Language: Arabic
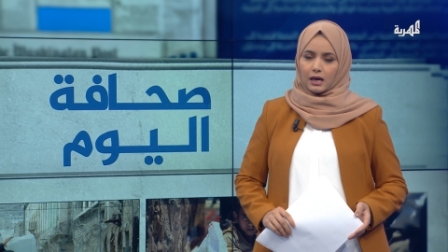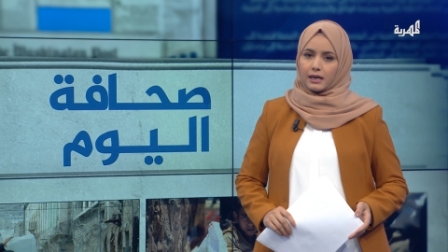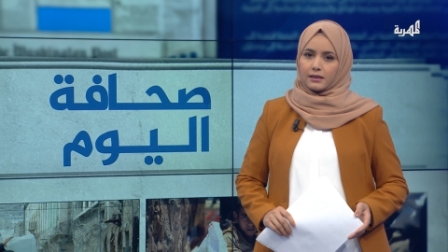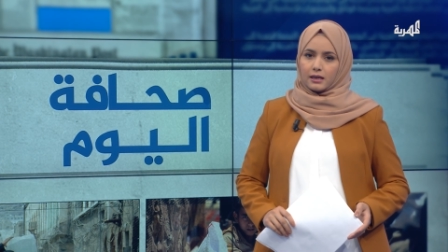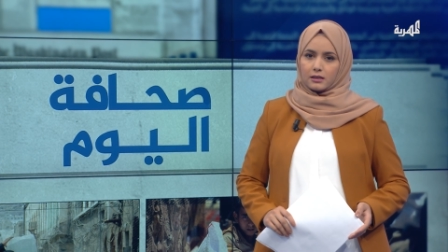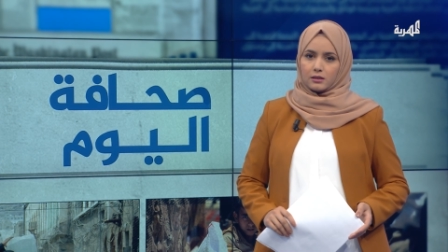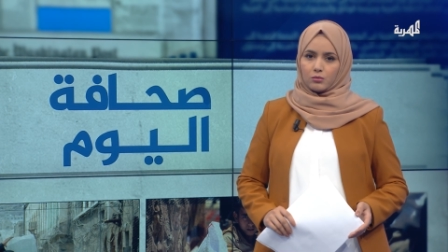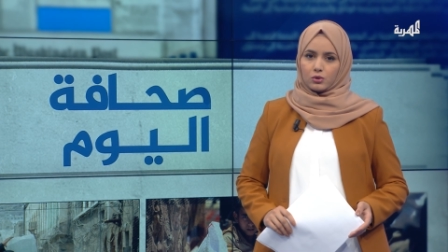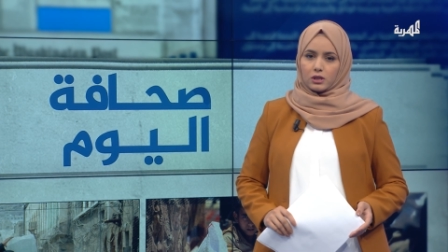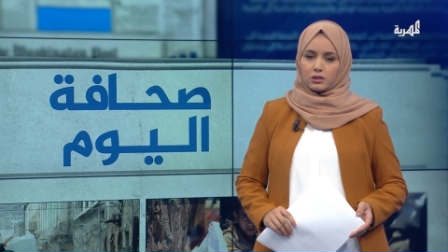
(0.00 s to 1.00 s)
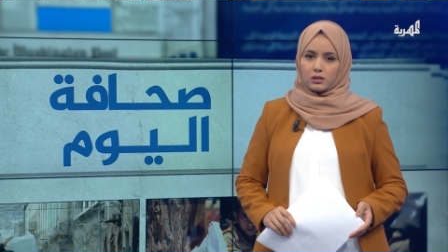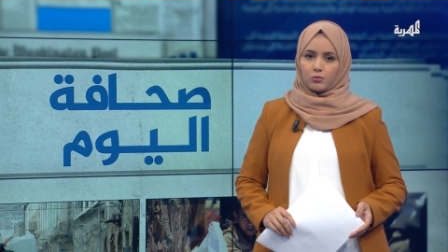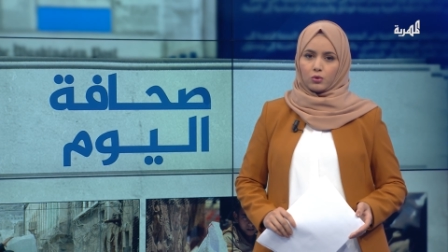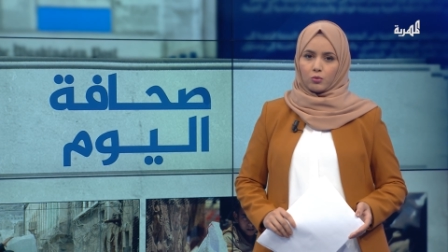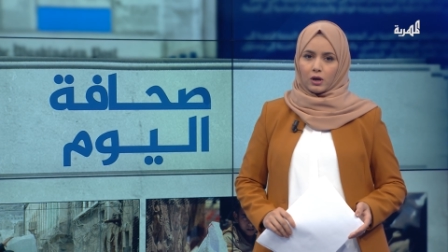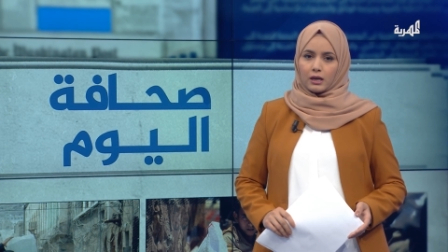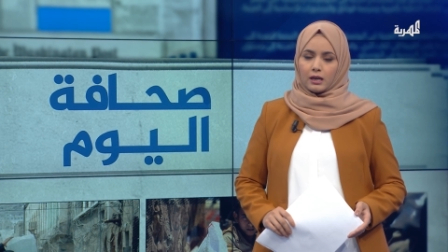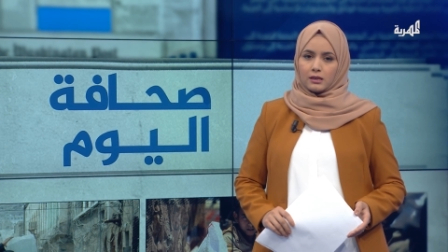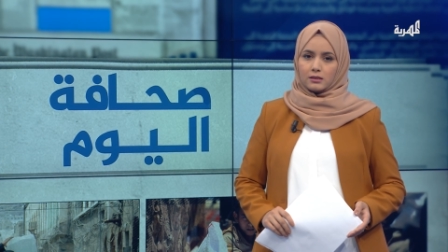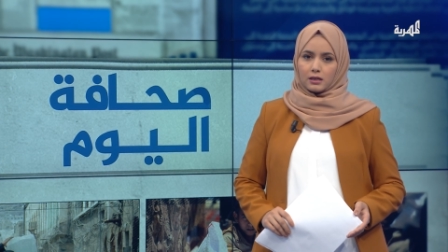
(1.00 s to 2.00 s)
أين يتم تدريب
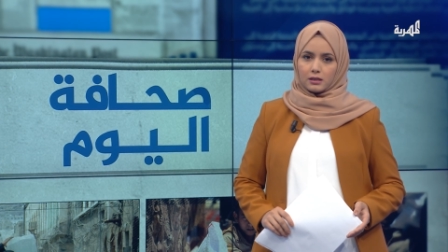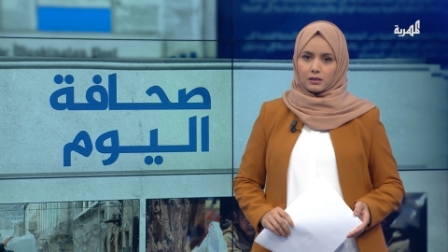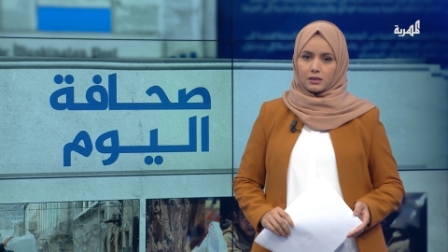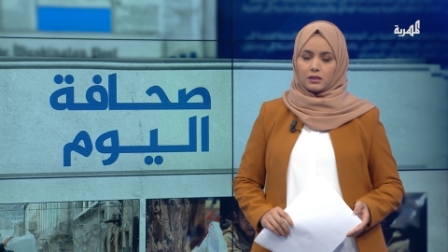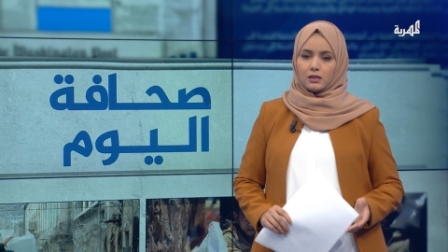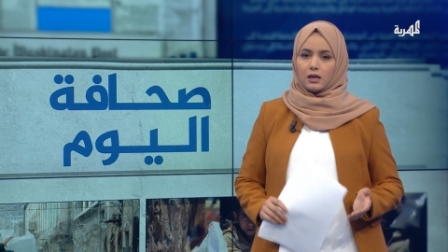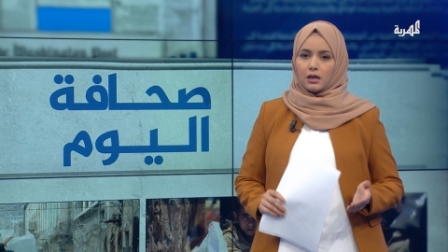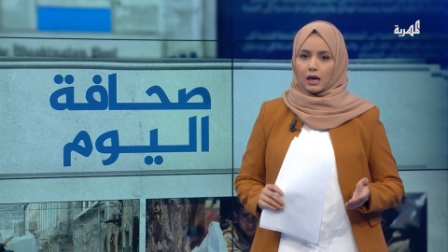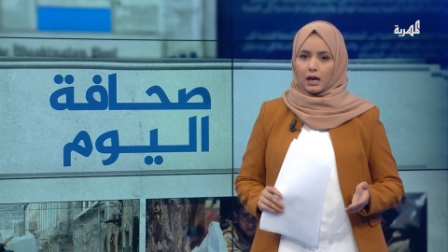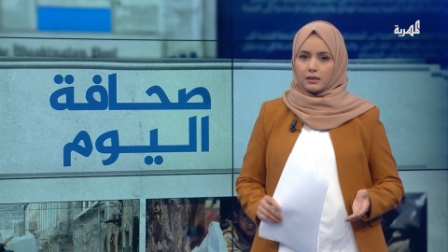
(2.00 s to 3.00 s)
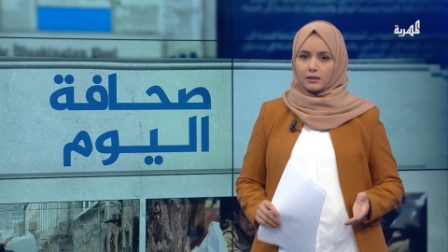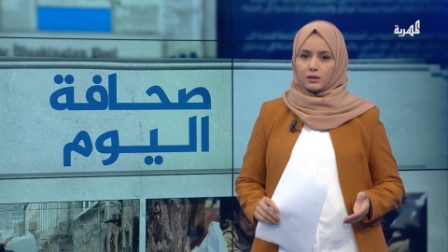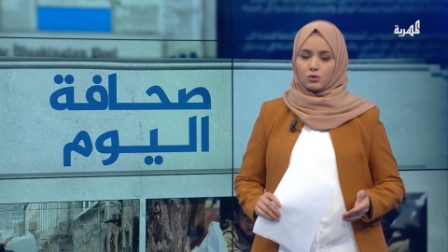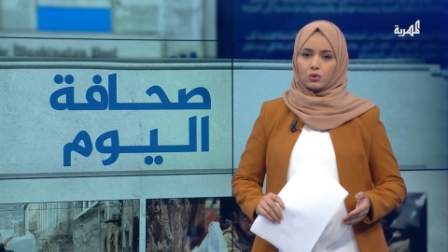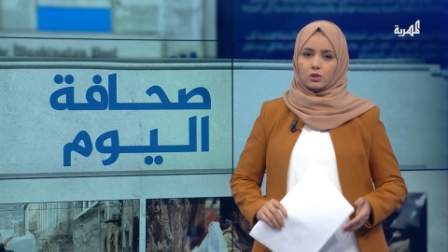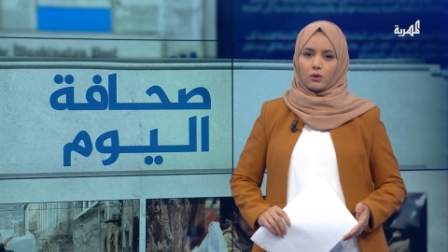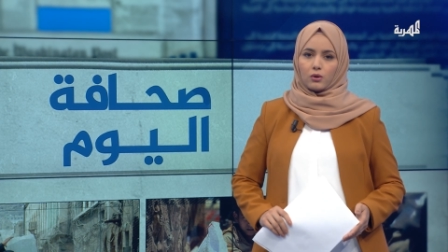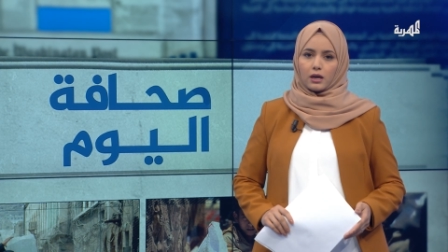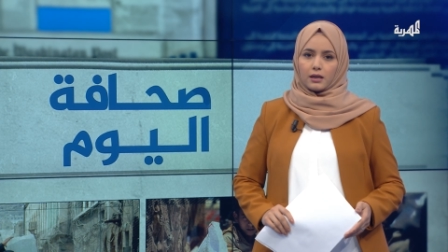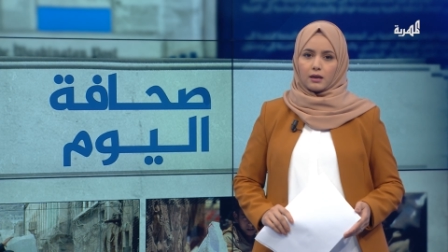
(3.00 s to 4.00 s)
العسكريين؟ أين تصنع
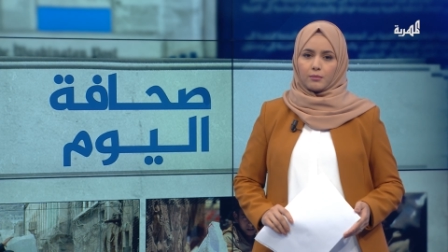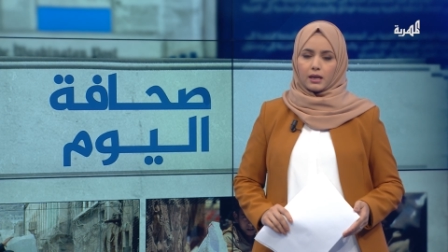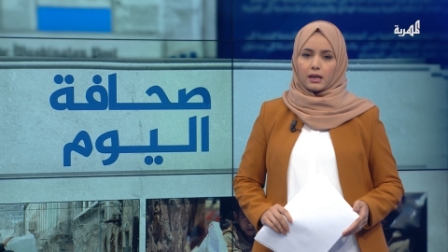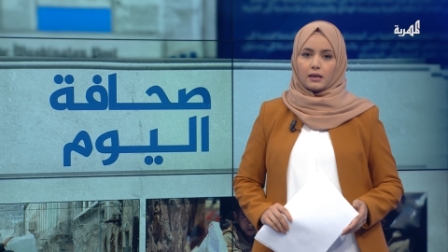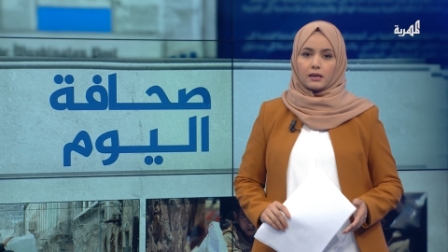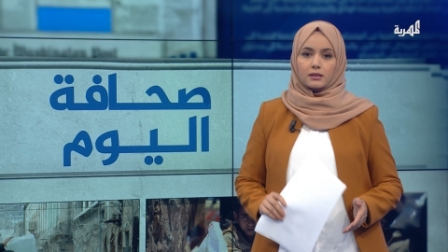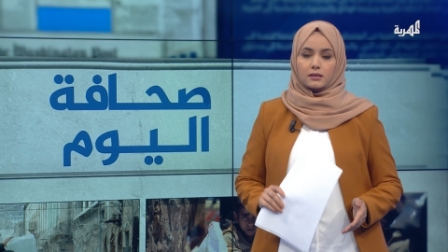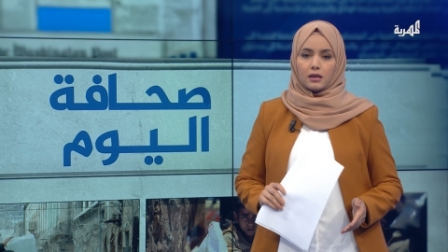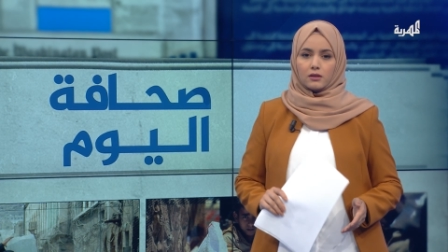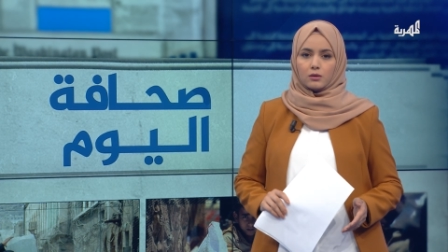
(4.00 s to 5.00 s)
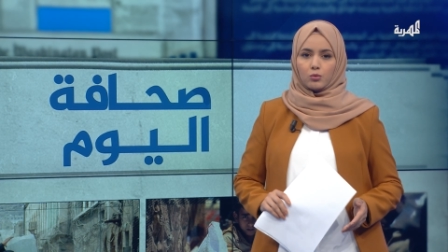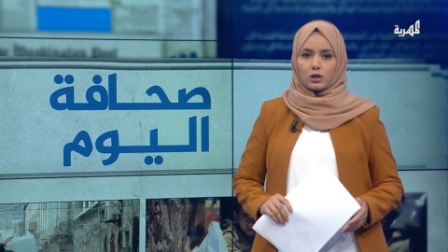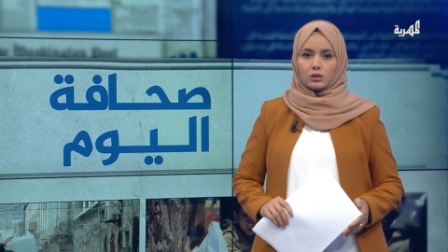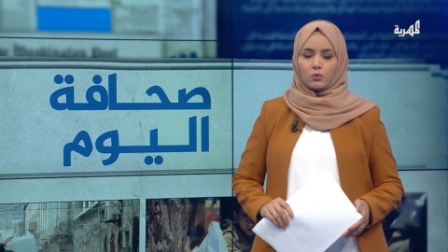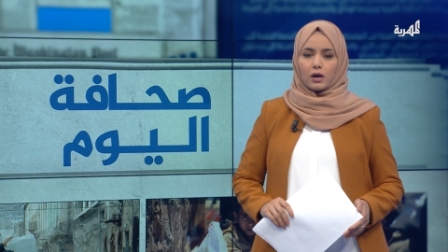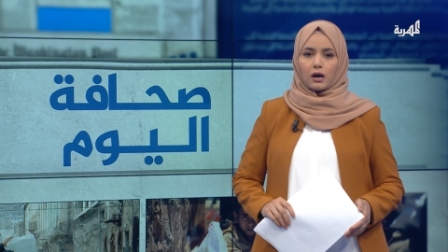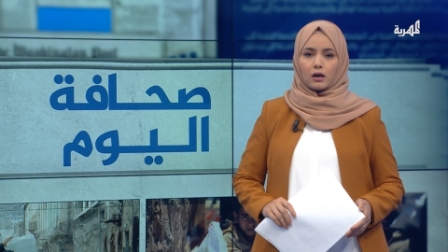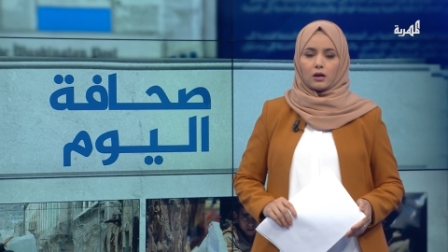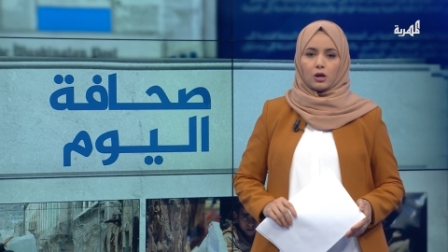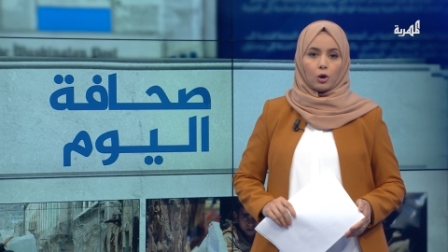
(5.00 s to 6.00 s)
القنابل التي تضرب
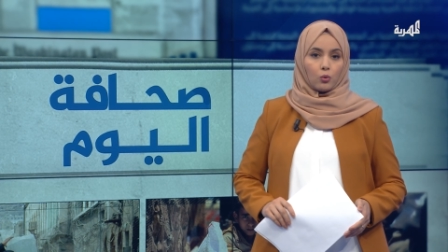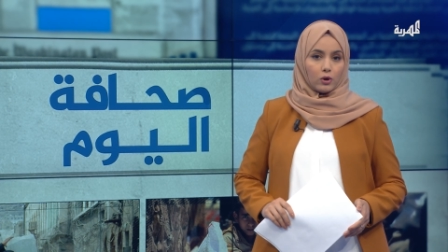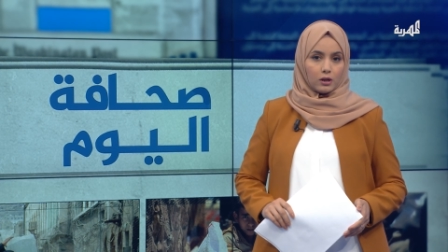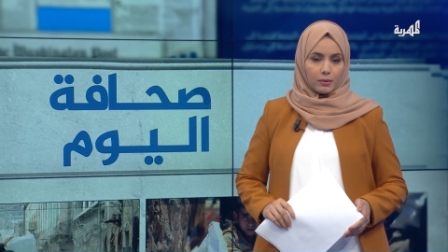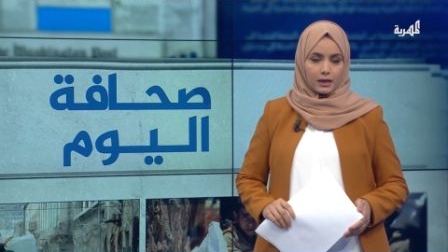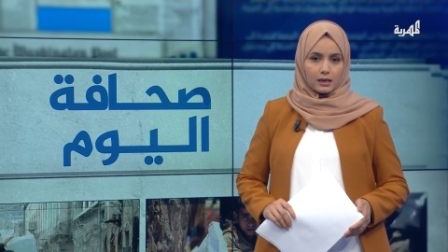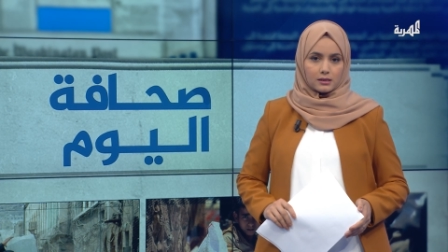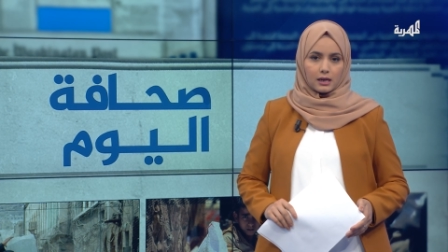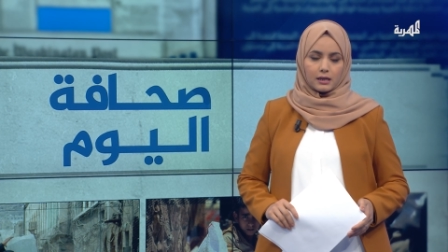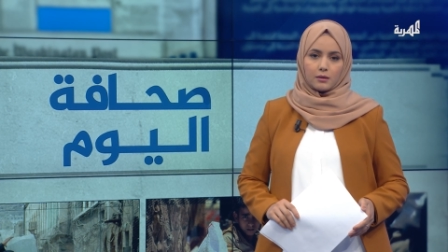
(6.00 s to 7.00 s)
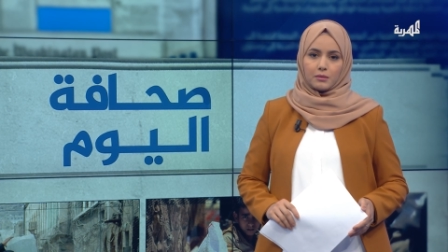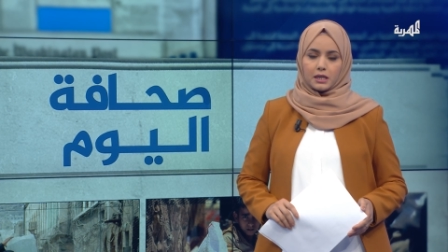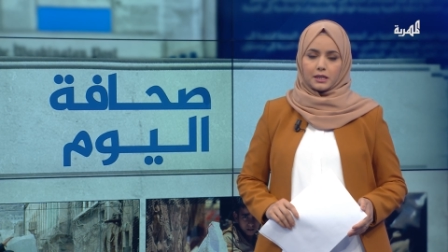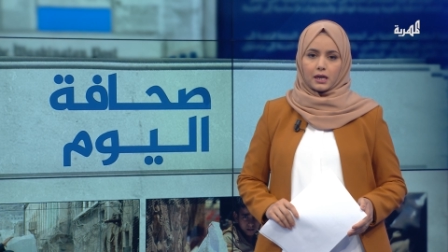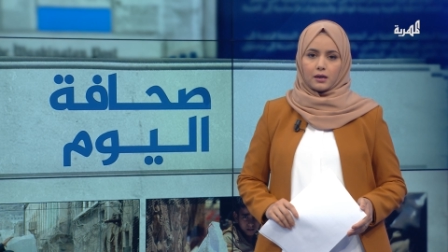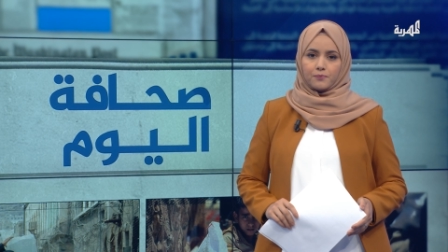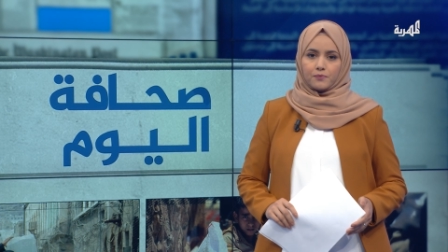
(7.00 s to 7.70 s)
الأسواق والمنازل اليمنية؟